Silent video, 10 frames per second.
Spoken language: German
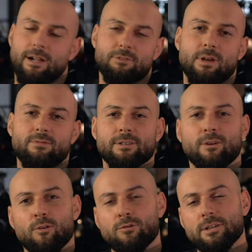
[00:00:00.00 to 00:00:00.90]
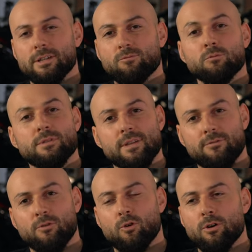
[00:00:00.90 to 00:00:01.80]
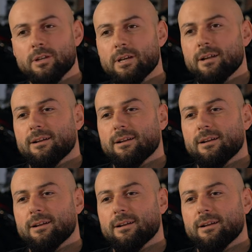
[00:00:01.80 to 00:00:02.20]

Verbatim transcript: Also einfach draufklicken, würde mich sehr freuen.